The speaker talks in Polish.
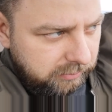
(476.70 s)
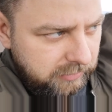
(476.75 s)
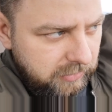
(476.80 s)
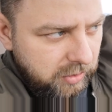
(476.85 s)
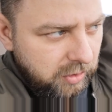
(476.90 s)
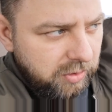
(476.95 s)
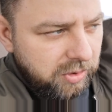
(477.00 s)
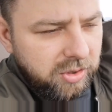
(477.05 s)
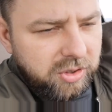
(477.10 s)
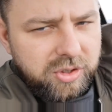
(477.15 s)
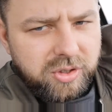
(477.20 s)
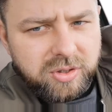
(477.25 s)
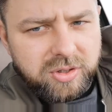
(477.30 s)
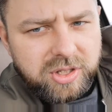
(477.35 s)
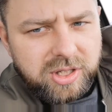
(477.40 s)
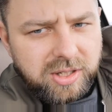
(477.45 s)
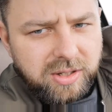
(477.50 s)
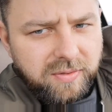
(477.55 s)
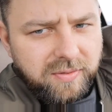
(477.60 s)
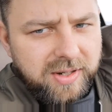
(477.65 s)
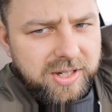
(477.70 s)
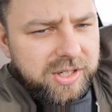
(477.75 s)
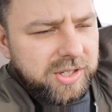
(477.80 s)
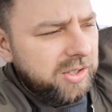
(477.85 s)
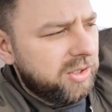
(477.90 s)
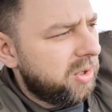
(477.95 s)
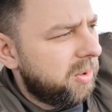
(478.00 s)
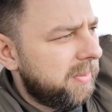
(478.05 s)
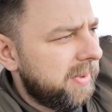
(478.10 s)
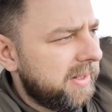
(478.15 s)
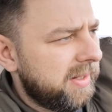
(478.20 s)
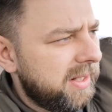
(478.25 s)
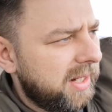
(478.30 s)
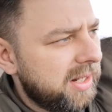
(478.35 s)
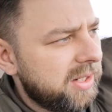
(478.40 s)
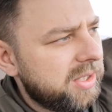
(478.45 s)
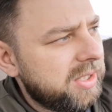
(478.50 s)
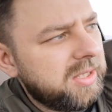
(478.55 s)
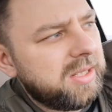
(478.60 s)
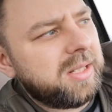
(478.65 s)
odnosząc się do Waszych
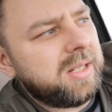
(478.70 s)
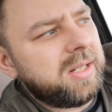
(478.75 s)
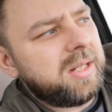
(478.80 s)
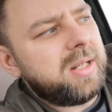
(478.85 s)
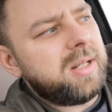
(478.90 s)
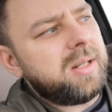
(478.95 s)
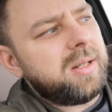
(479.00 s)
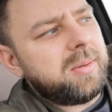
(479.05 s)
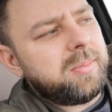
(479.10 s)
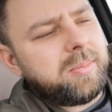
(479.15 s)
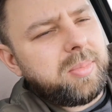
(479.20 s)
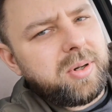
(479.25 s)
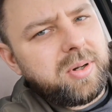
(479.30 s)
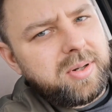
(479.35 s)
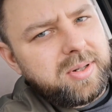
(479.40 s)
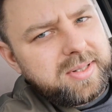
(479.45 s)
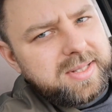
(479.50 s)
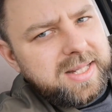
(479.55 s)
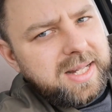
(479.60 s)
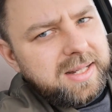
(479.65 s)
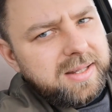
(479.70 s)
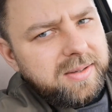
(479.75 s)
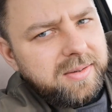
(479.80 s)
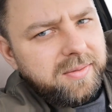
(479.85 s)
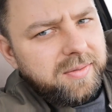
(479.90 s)
komentarzy po ostatnim